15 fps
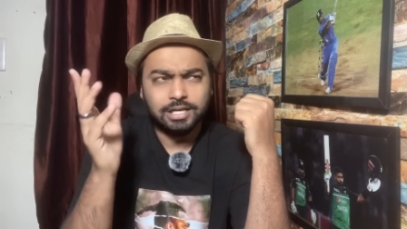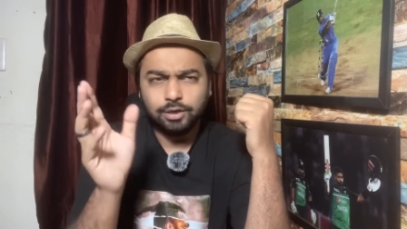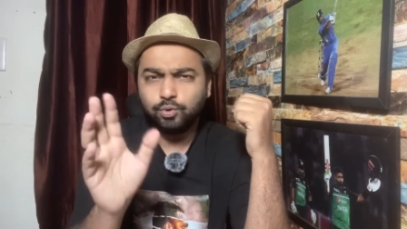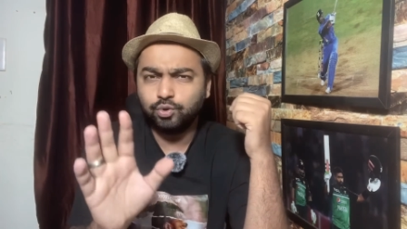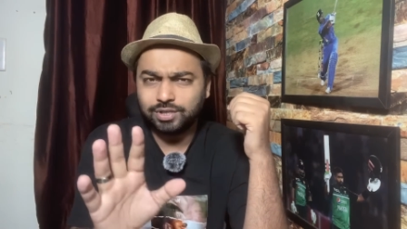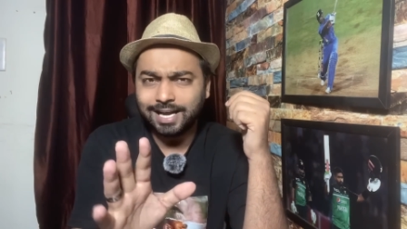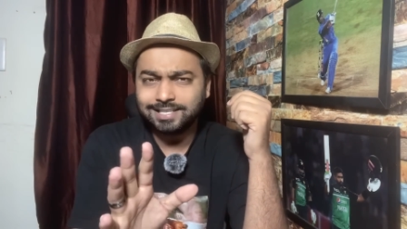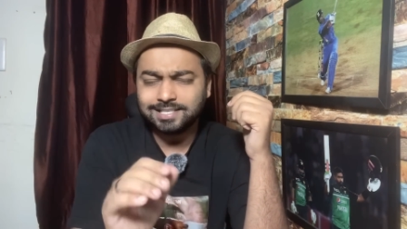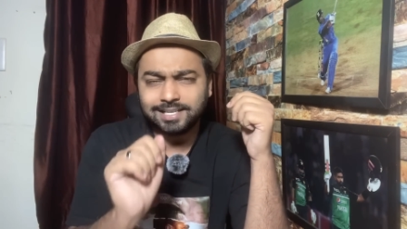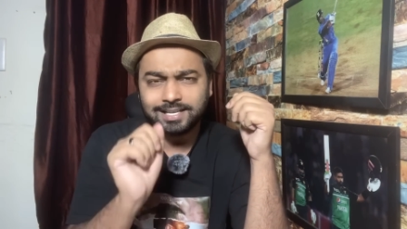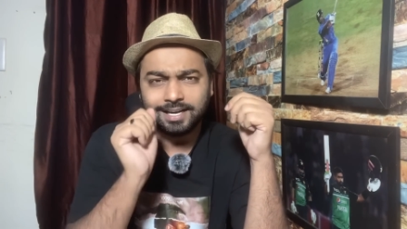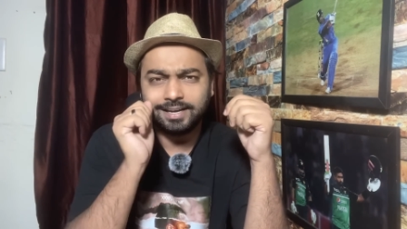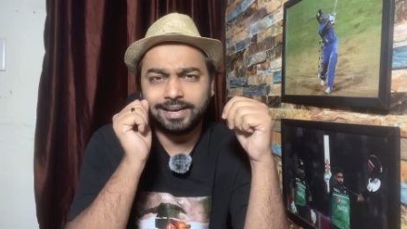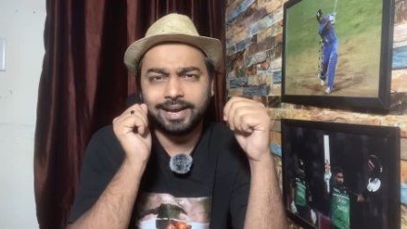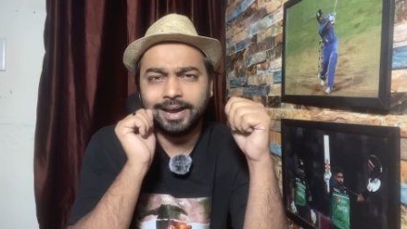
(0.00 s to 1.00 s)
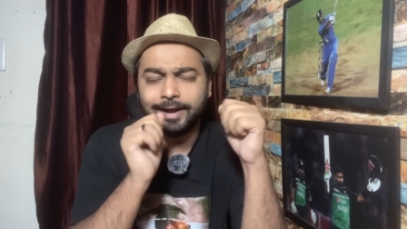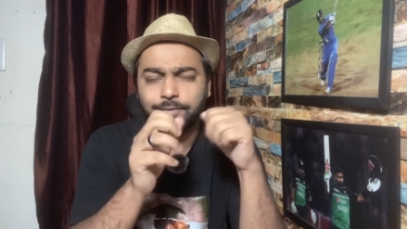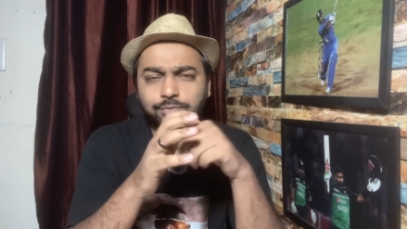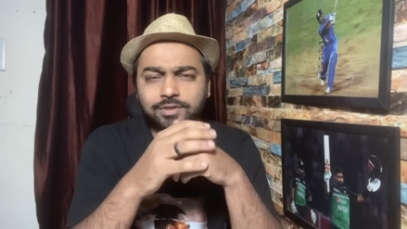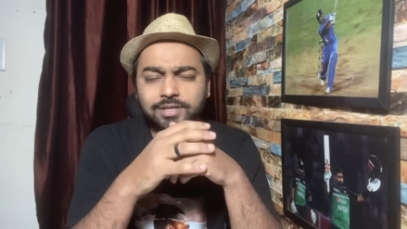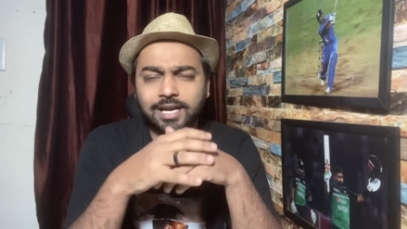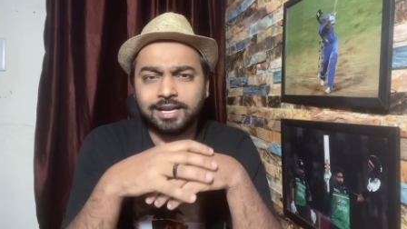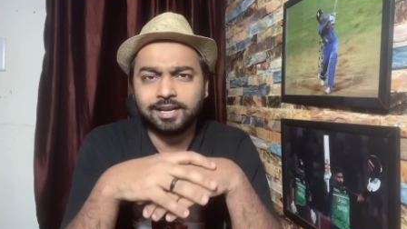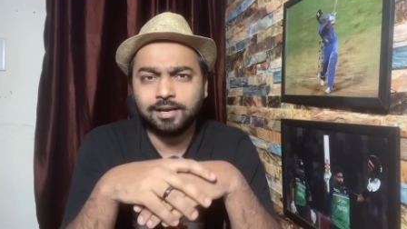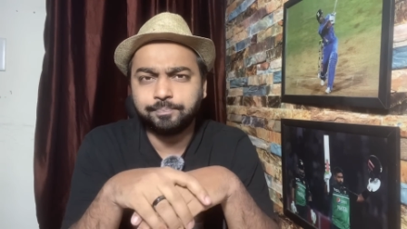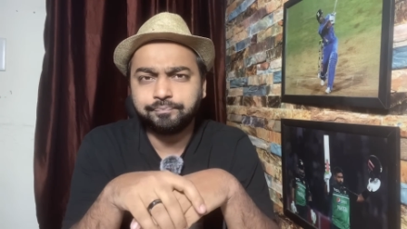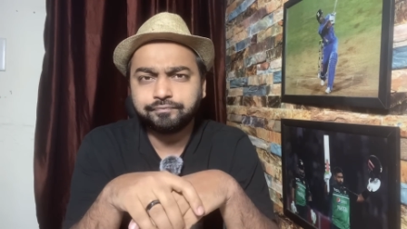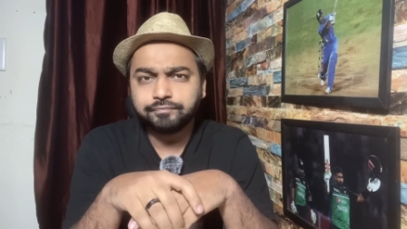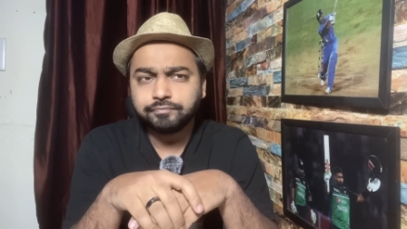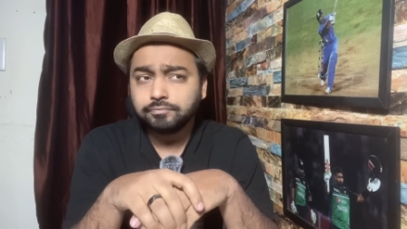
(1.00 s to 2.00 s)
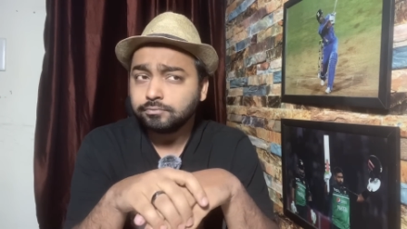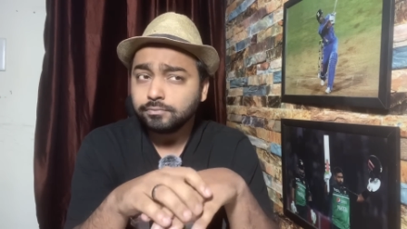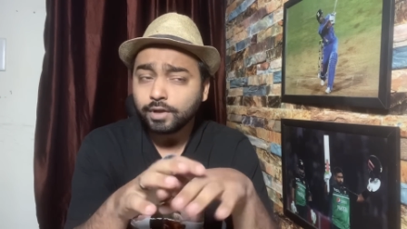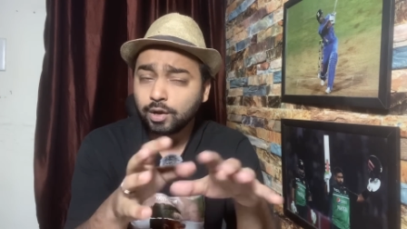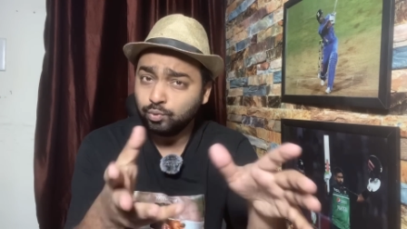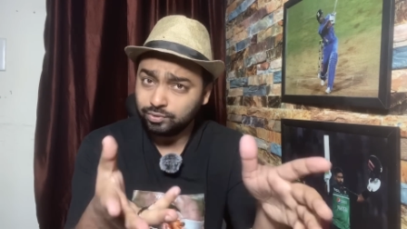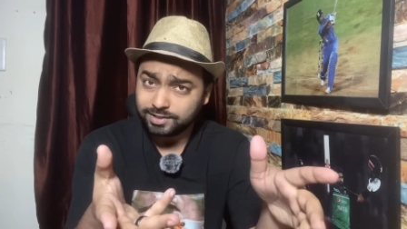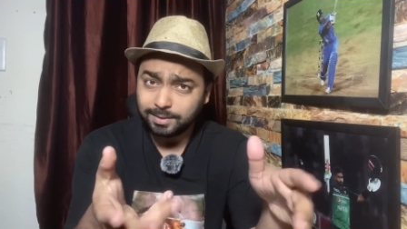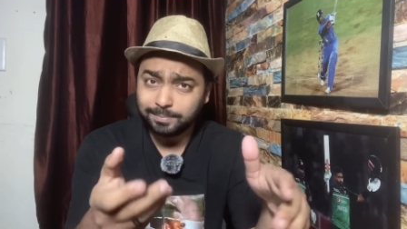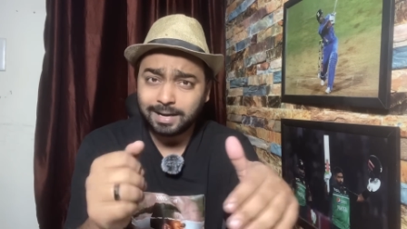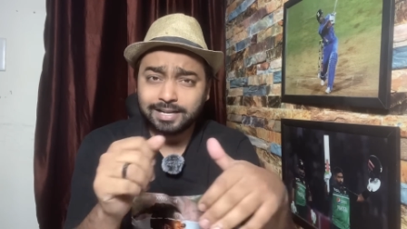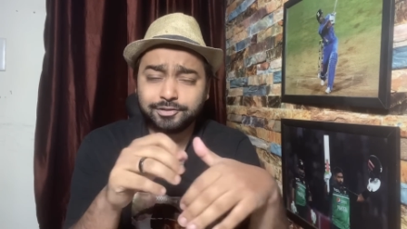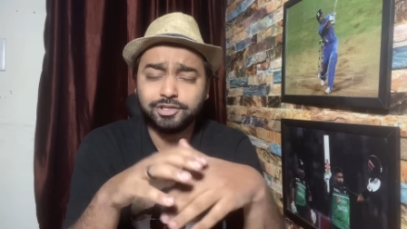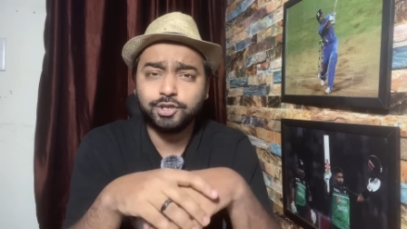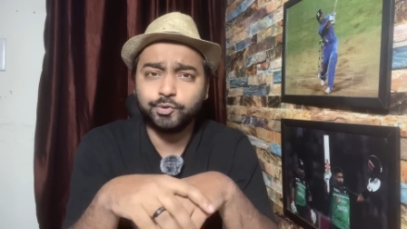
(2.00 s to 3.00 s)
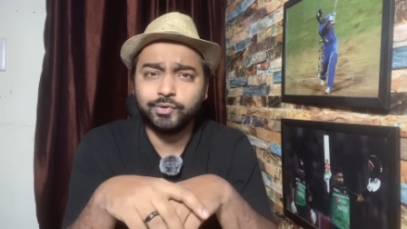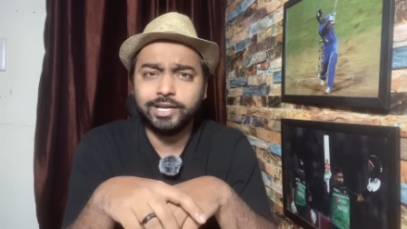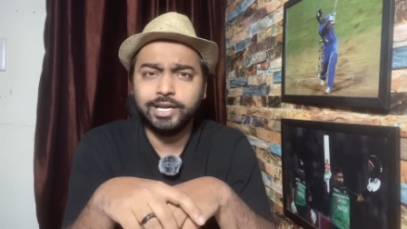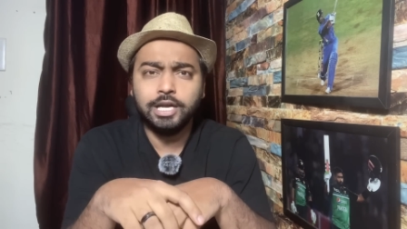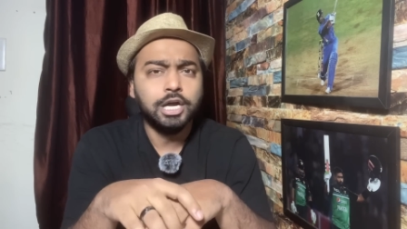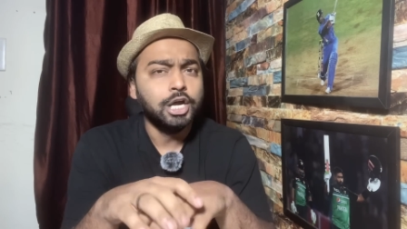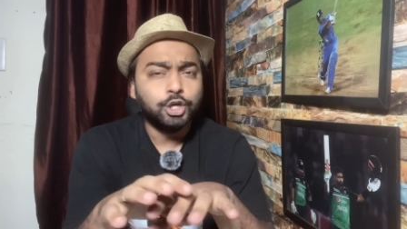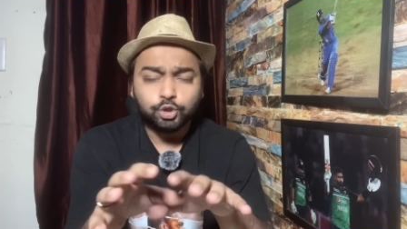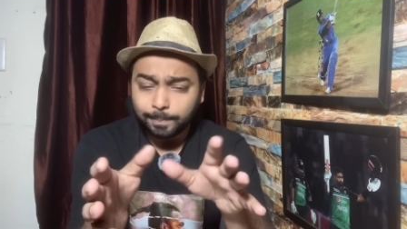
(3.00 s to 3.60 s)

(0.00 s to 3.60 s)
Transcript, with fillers: कुछ ऐसे करके है उनका नाम उनसे बातचीत हुई तो